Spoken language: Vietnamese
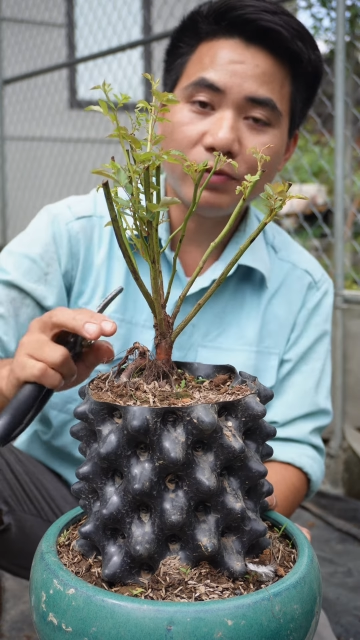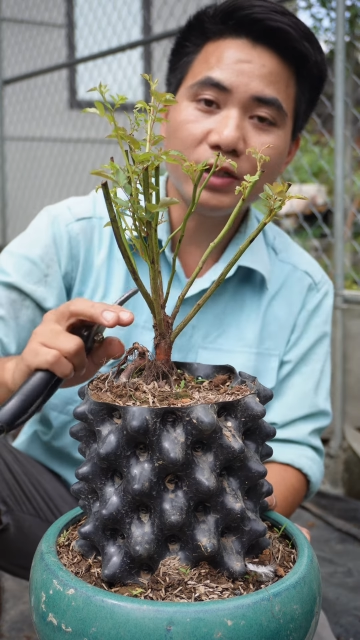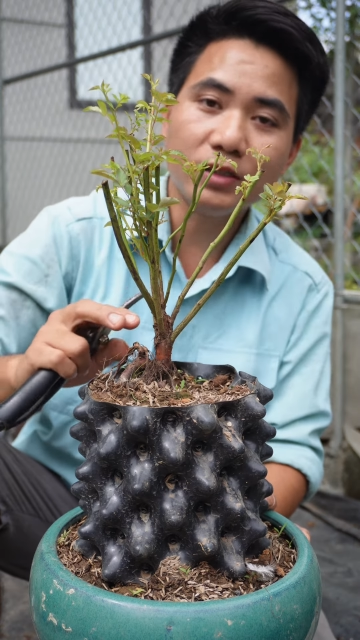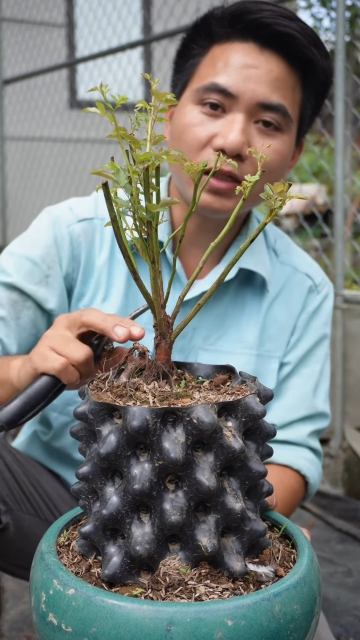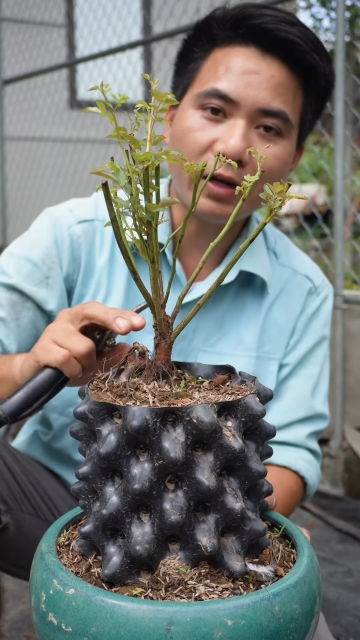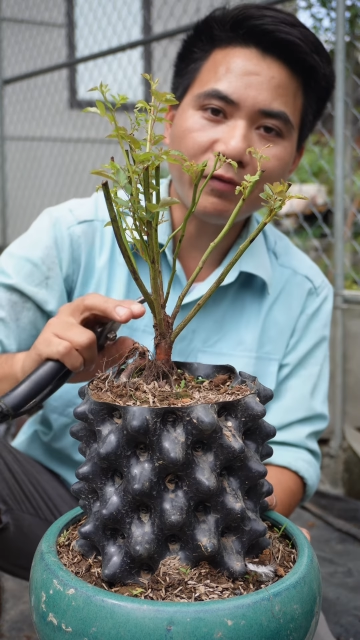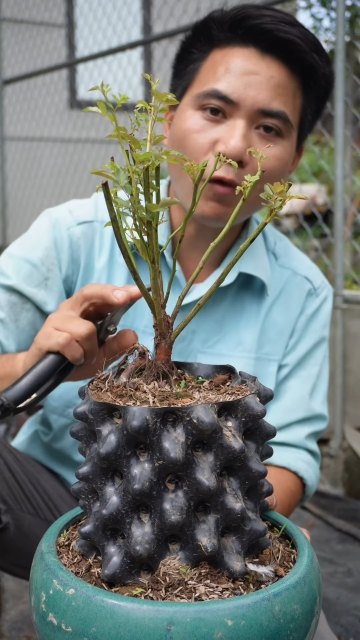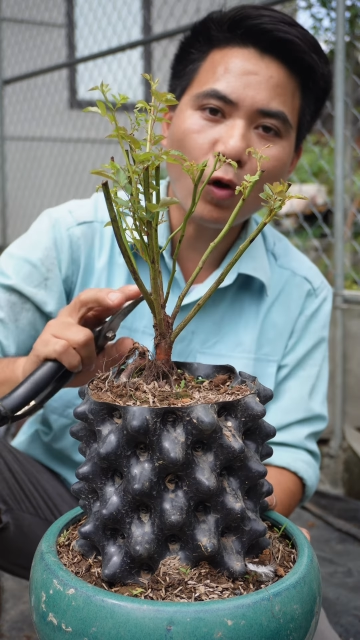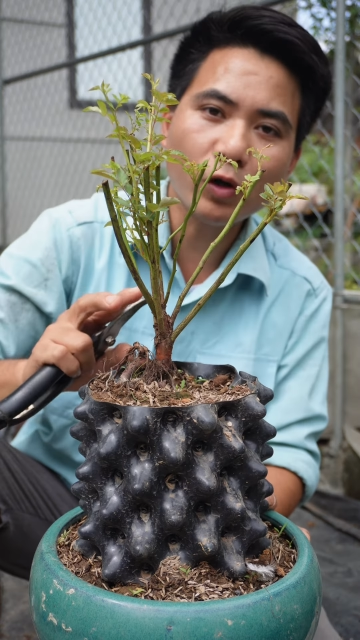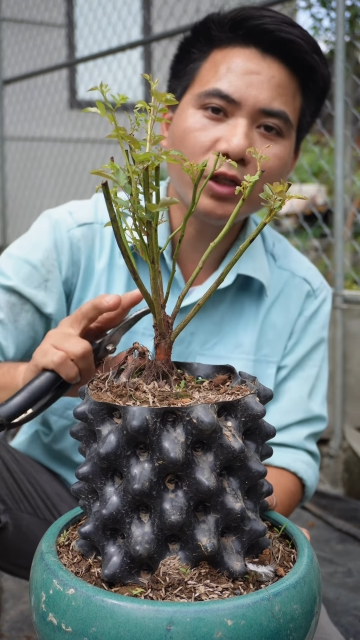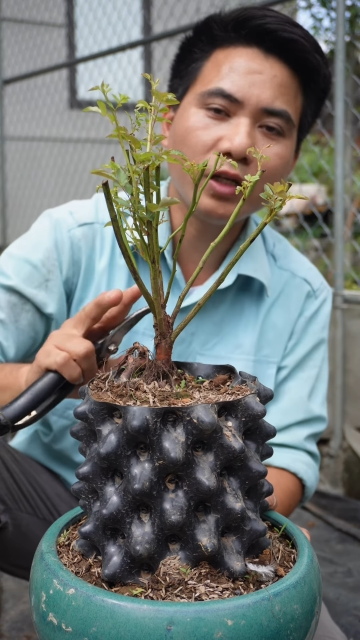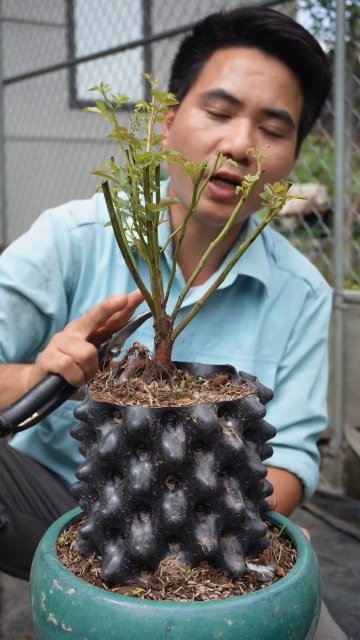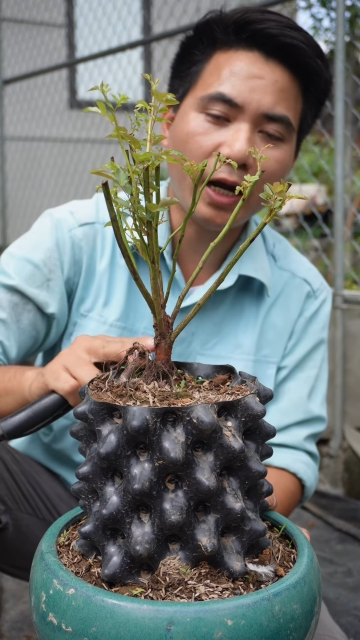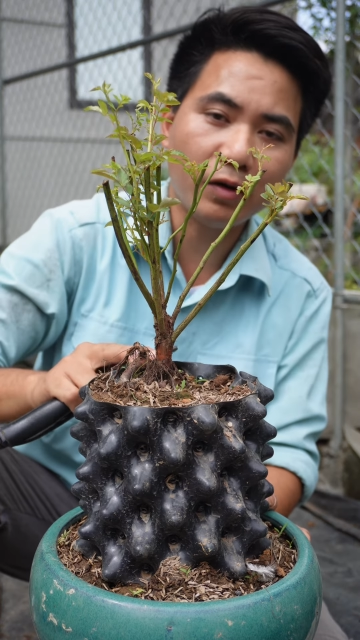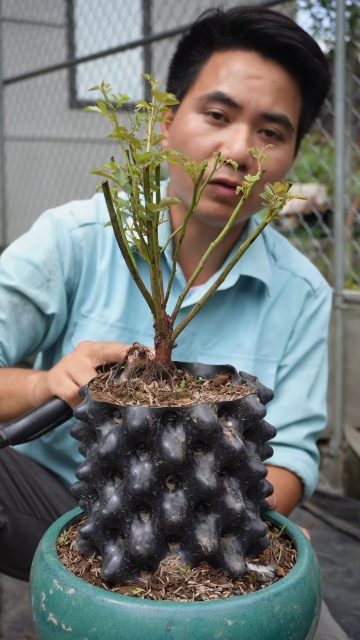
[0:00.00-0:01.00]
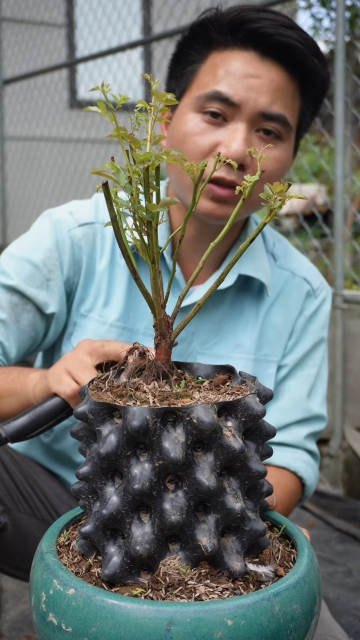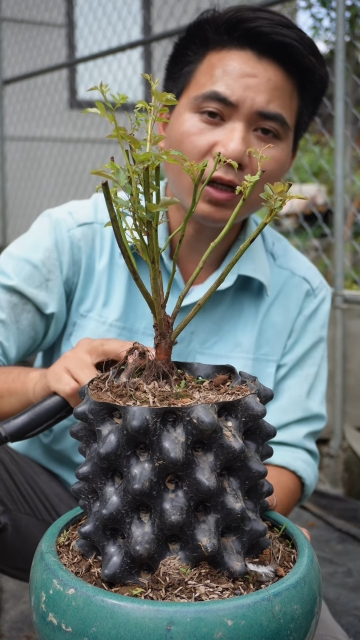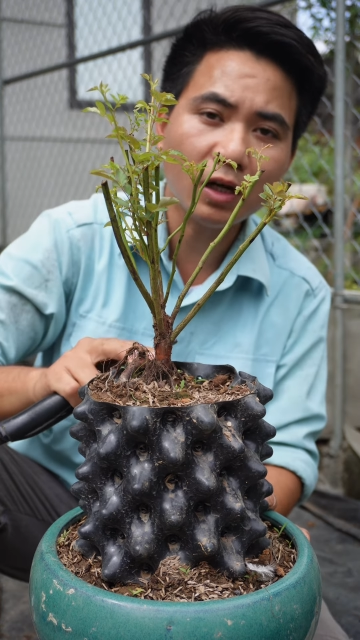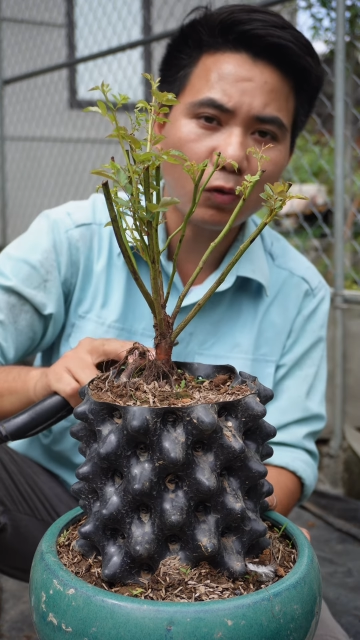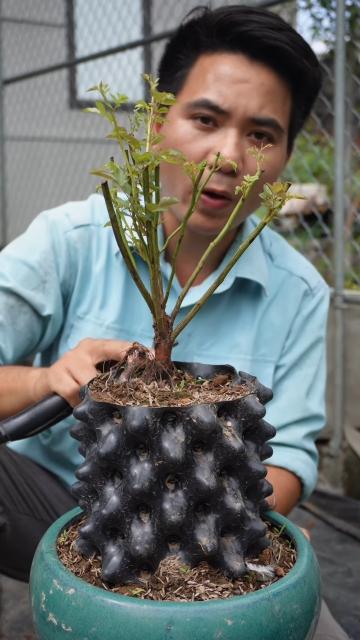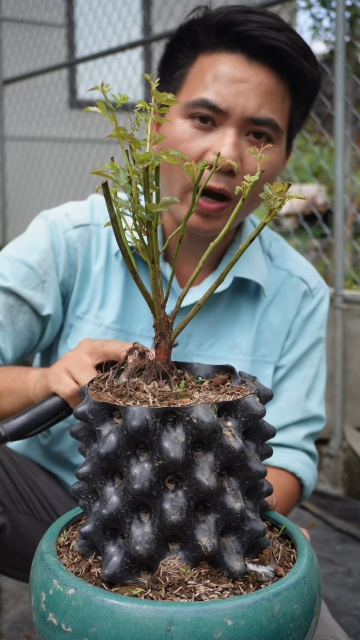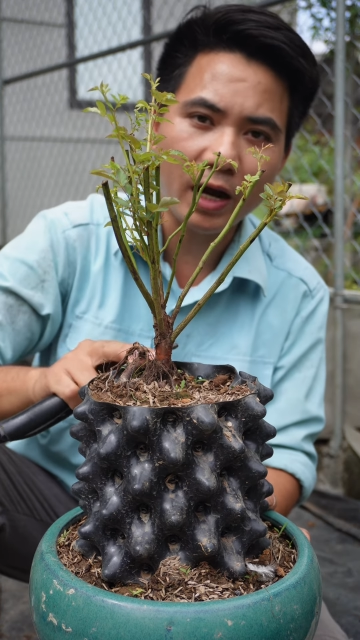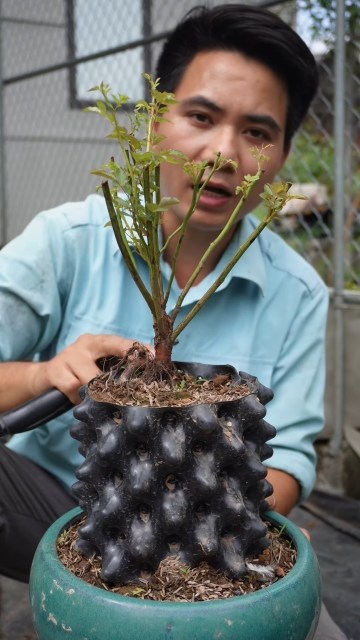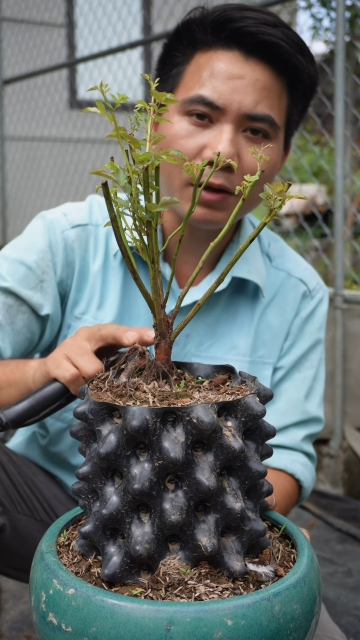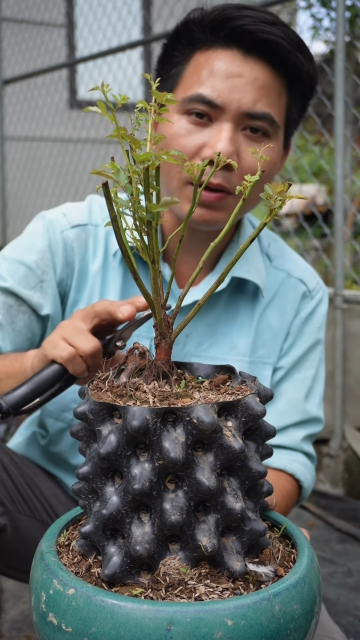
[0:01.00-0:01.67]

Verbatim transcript: Với những cái phôi như thế này nó rất là khỏe,